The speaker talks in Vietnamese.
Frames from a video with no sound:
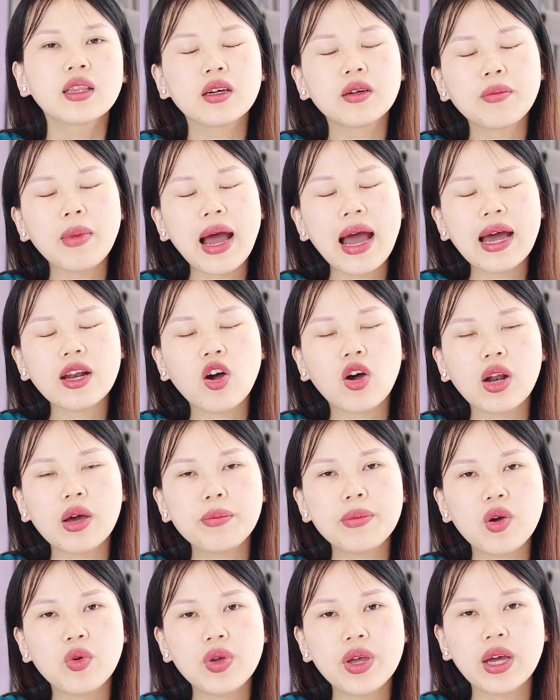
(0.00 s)
thứ ba đó là
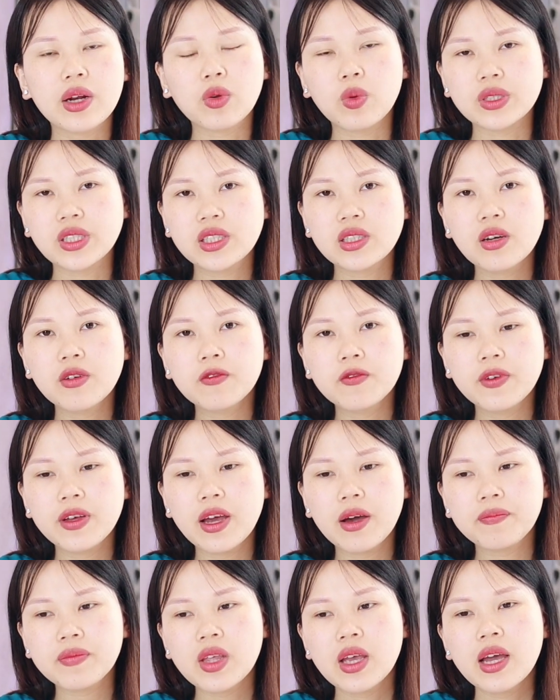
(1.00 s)
biểu hiện của sưng
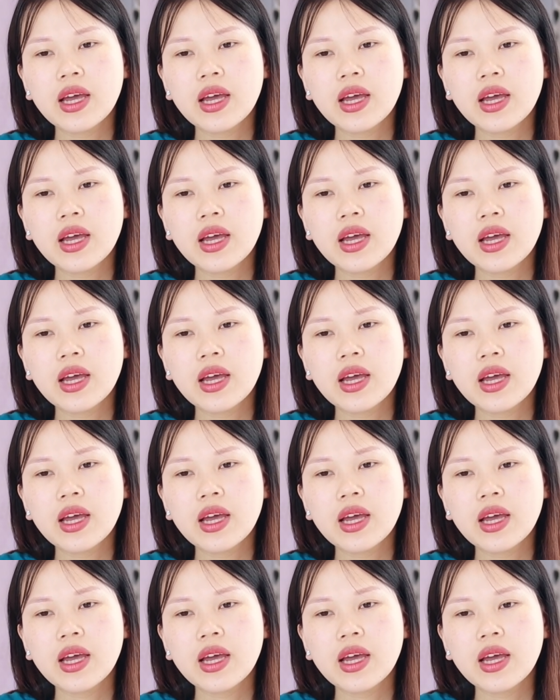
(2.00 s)
viêm